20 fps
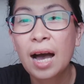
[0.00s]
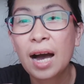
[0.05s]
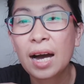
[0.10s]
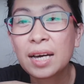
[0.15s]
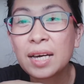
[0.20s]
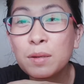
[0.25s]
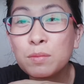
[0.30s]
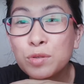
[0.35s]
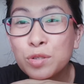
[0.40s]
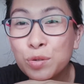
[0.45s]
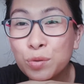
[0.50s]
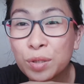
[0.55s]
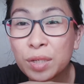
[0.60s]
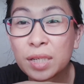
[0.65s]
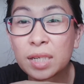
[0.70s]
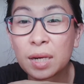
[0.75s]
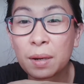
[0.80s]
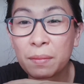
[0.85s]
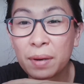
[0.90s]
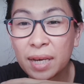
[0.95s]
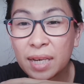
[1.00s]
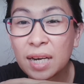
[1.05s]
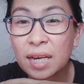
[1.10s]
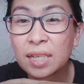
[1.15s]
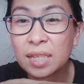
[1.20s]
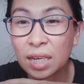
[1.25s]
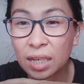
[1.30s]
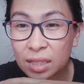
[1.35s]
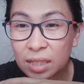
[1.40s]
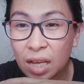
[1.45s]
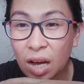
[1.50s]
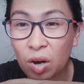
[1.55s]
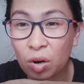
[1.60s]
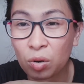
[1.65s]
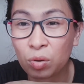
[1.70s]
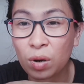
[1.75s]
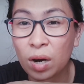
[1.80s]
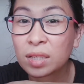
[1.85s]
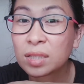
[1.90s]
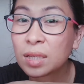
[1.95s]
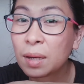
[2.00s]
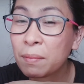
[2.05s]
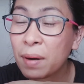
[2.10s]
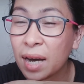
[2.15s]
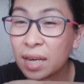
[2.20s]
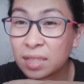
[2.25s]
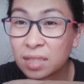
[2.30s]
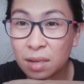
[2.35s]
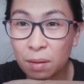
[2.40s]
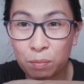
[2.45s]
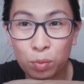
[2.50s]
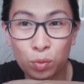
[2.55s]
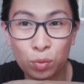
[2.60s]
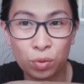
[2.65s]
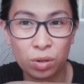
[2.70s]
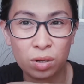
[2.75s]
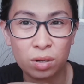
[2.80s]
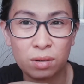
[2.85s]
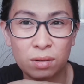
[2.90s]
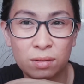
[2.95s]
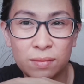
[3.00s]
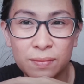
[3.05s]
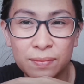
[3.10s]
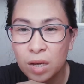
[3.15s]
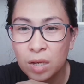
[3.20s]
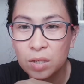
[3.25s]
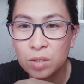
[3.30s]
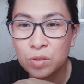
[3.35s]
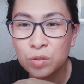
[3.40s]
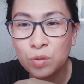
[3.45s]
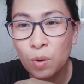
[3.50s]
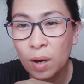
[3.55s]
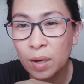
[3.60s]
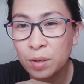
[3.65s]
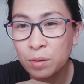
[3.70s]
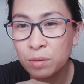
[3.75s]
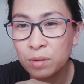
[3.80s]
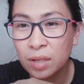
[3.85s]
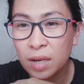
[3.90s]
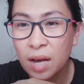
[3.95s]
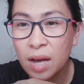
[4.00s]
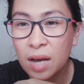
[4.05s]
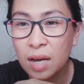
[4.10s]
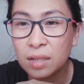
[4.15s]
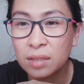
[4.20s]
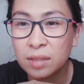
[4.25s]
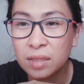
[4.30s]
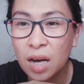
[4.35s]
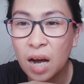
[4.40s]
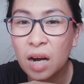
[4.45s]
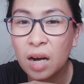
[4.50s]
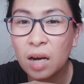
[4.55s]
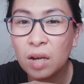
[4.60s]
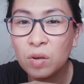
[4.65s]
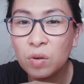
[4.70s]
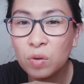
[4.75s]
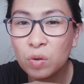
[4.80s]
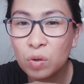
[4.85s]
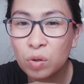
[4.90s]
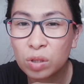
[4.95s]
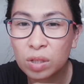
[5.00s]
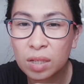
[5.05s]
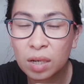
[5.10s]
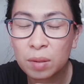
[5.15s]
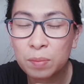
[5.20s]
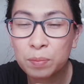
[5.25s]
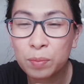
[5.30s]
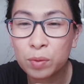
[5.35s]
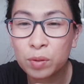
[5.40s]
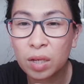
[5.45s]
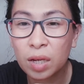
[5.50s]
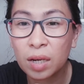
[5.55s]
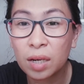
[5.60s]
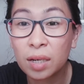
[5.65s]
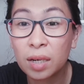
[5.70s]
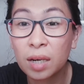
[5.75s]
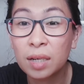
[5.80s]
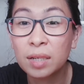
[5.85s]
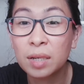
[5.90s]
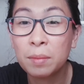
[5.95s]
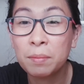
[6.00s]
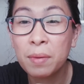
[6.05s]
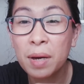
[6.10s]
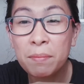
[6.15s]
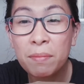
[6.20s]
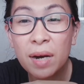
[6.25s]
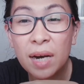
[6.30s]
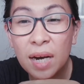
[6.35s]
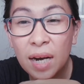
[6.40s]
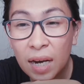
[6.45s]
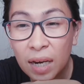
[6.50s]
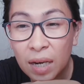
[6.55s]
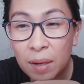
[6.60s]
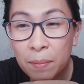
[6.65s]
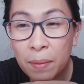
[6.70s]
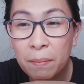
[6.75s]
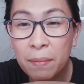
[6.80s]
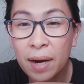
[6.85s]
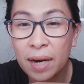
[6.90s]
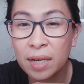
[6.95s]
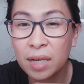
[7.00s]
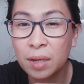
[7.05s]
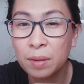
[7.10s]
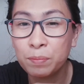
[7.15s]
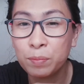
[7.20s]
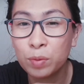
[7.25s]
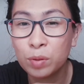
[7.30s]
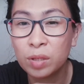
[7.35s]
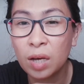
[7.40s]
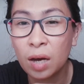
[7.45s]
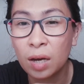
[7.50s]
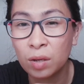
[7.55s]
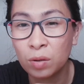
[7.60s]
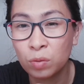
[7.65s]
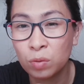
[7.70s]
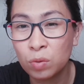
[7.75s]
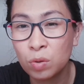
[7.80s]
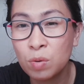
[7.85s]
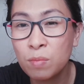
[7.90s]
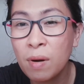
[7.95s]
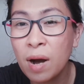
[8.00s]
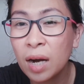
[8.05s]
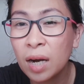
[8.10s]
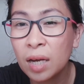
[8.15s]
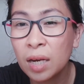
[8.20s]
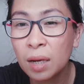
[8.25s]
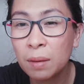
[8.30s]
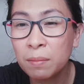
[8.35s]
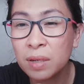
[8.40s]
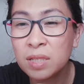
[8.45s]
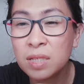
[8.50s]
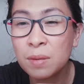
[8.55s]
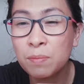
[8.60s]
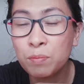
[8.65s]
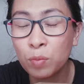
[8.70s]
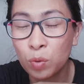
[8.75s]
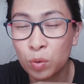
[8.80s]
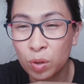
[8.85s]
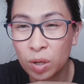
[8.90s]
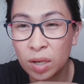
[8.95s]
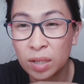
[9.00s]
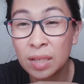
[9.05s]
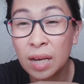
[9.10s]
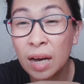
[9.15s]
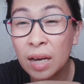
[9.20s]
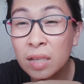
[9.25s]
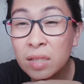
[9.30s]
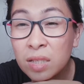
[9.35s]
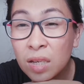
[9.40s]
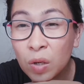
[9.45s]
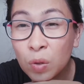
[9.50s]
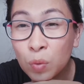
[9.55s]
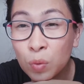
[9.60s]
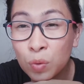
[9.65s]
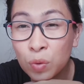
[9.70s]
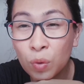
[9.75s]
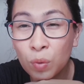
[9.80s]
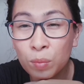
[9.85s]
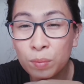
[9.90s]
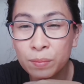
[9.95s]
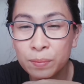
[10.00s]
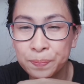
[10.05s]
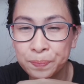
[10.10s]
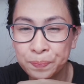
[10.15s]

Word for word: I am sure na may ganyang tao ang tamaan sa pool. So ayun nga, nakakalungkot lang po talaga na may mga kababayan po tayong kumakalamang sipmura dahil sa gutom.